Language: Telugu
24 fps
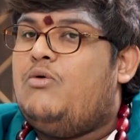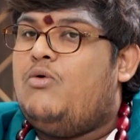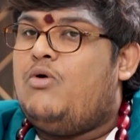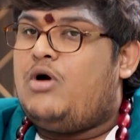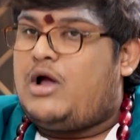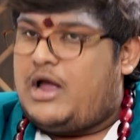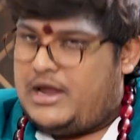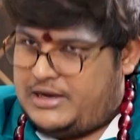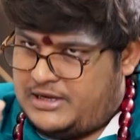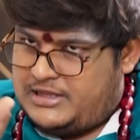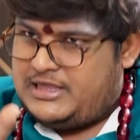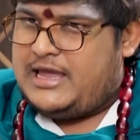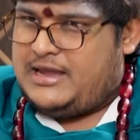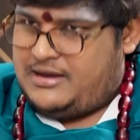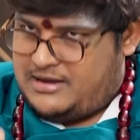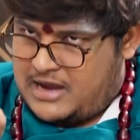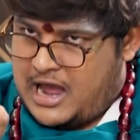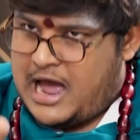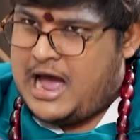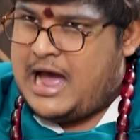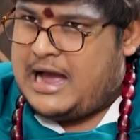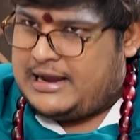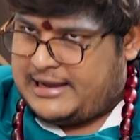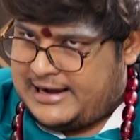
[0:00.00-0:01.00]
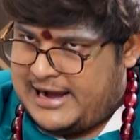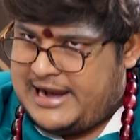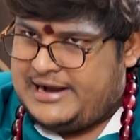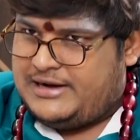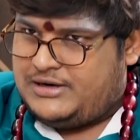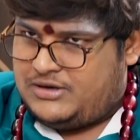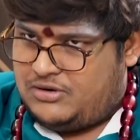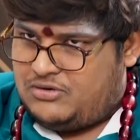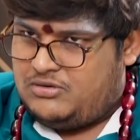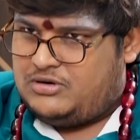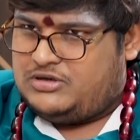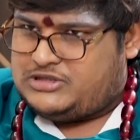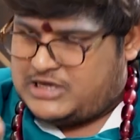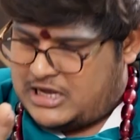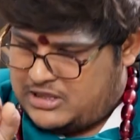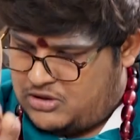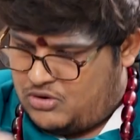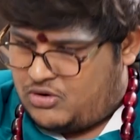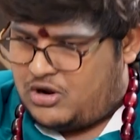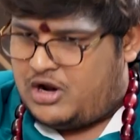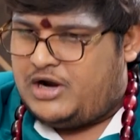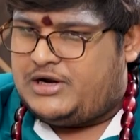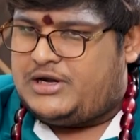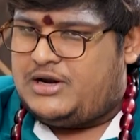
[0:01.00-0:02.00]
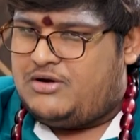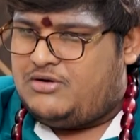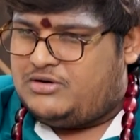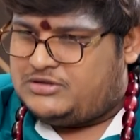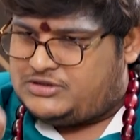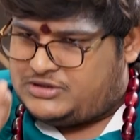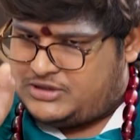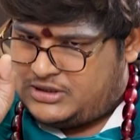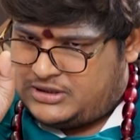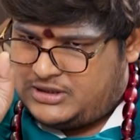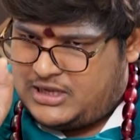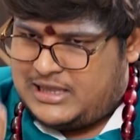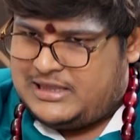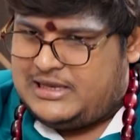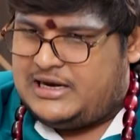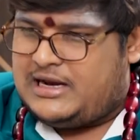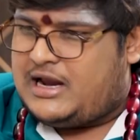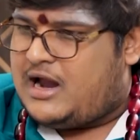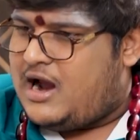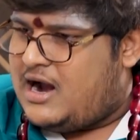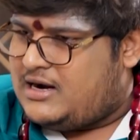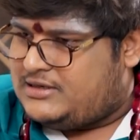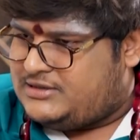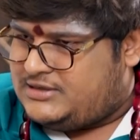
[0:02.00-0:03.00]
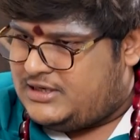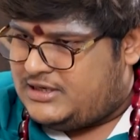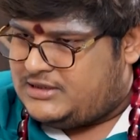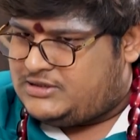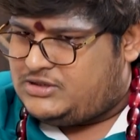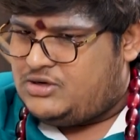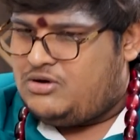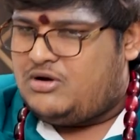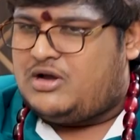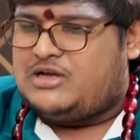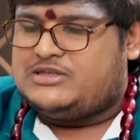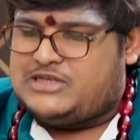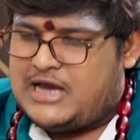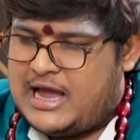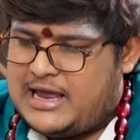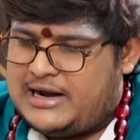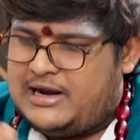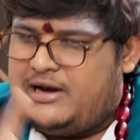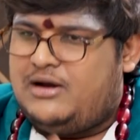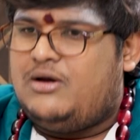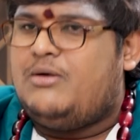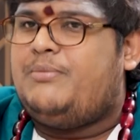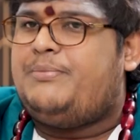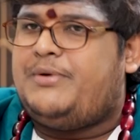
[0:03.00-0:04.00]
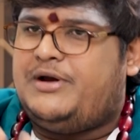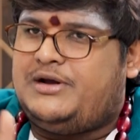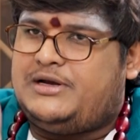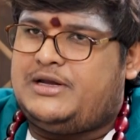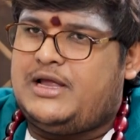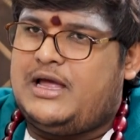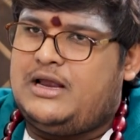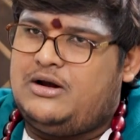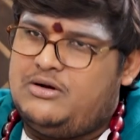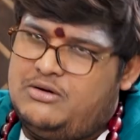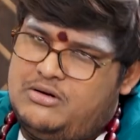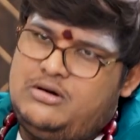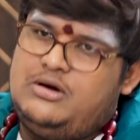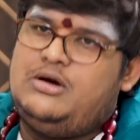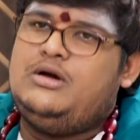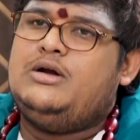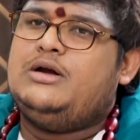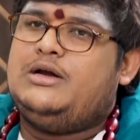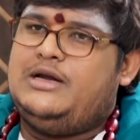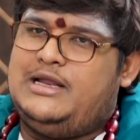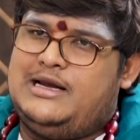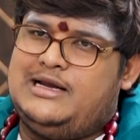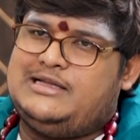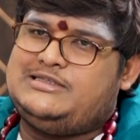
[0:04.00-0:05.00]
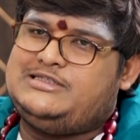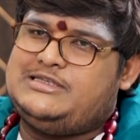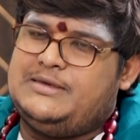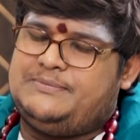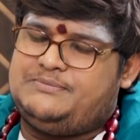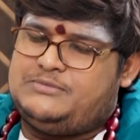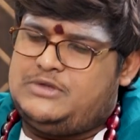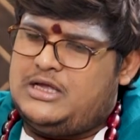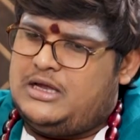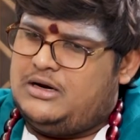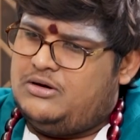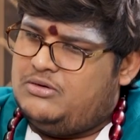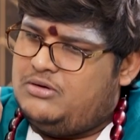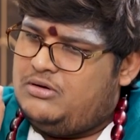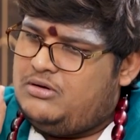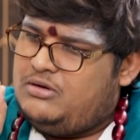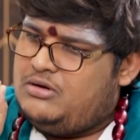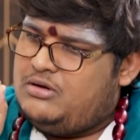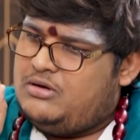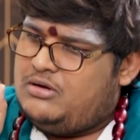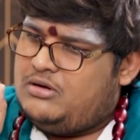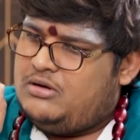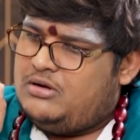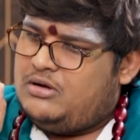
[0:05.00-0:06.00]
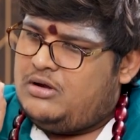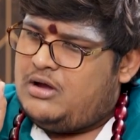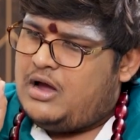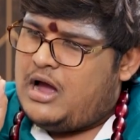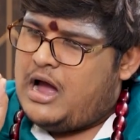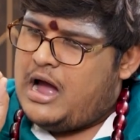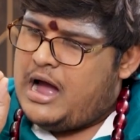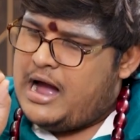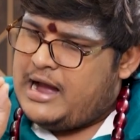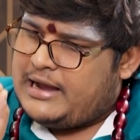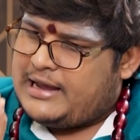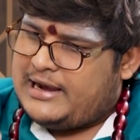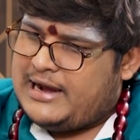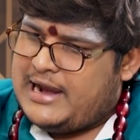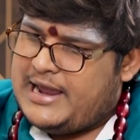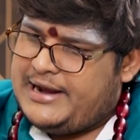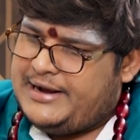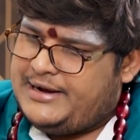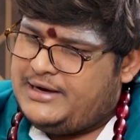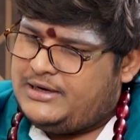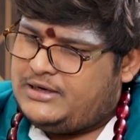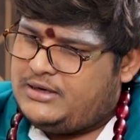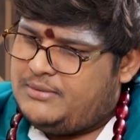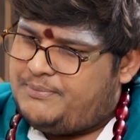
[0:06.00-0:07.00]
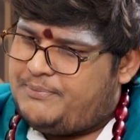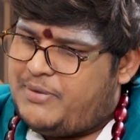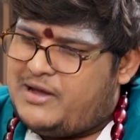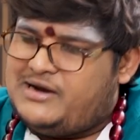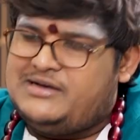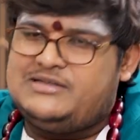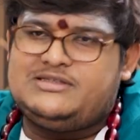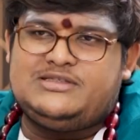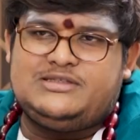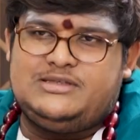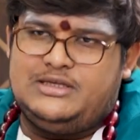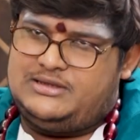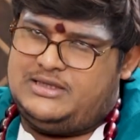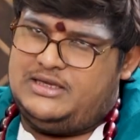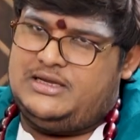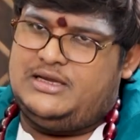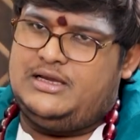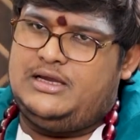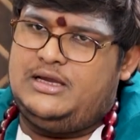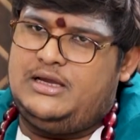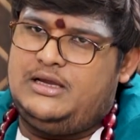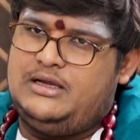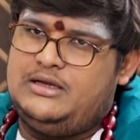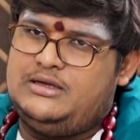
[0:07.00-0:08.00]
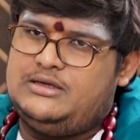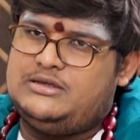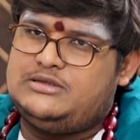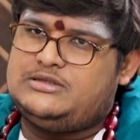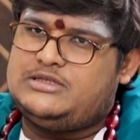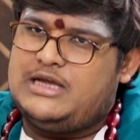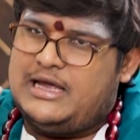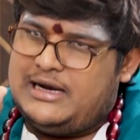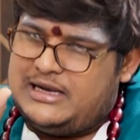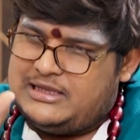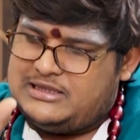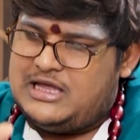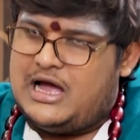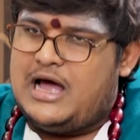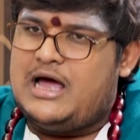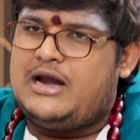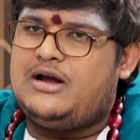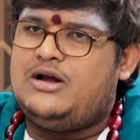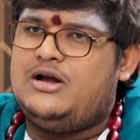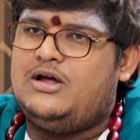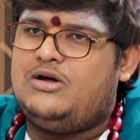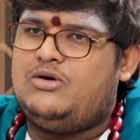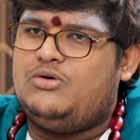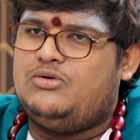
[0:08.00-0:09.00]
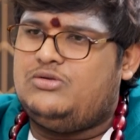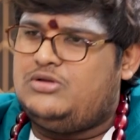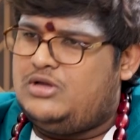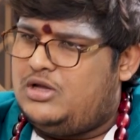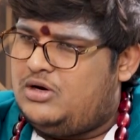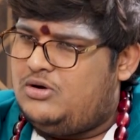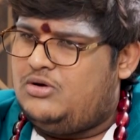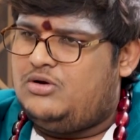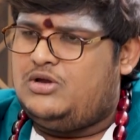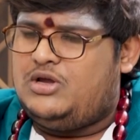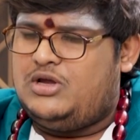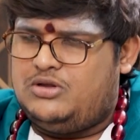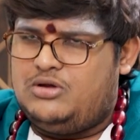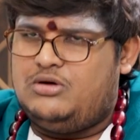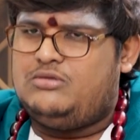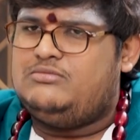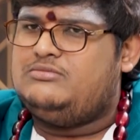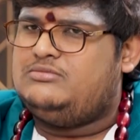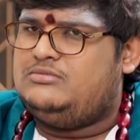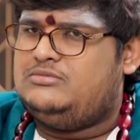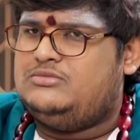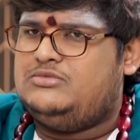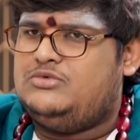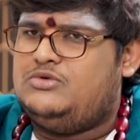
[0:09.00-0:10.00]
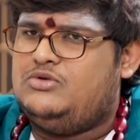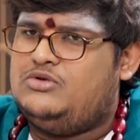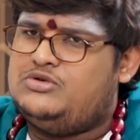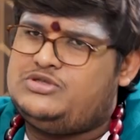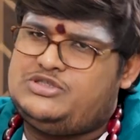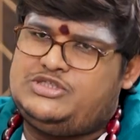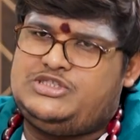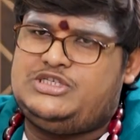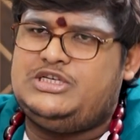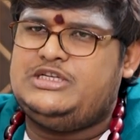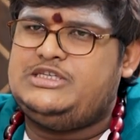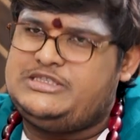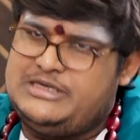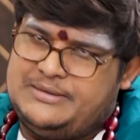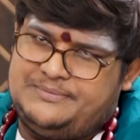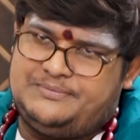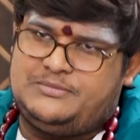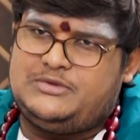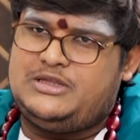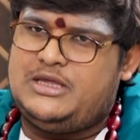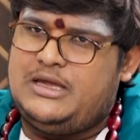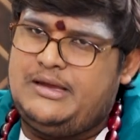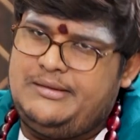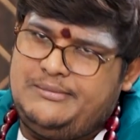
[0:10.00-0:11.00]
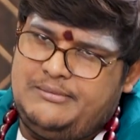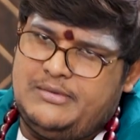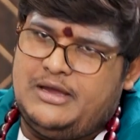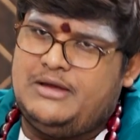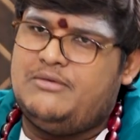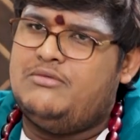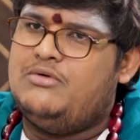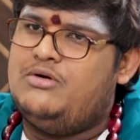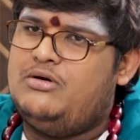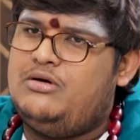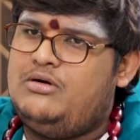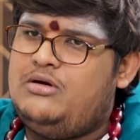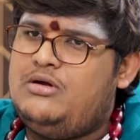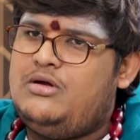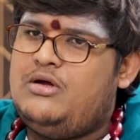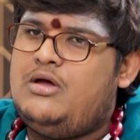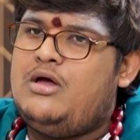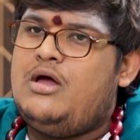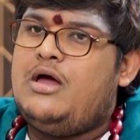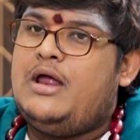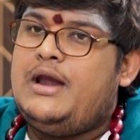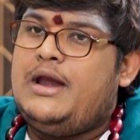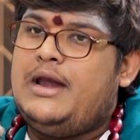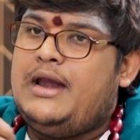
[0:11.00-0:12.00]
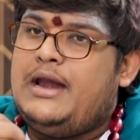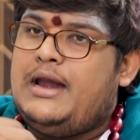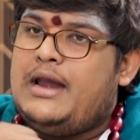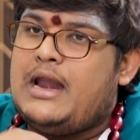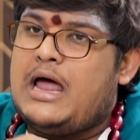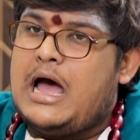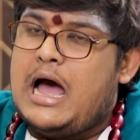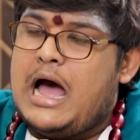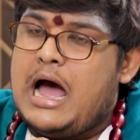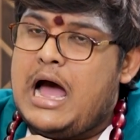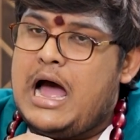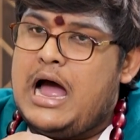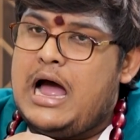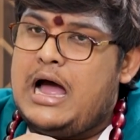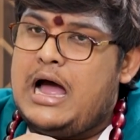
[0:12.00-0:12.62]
ఒక ఇదే ఆ క్లయింట్ గురించి అది ఒక్కటే వచ్చింది అది రికార్డ్ చేసి ఒక ఛానల్లో పెట్టారు నేను అది చెప్తాను ఆ క్లయింట్ పరిస్థితి చాలా దారుణంగా ఉందనో ఏదో వచ్చి చెప్తే మేము నా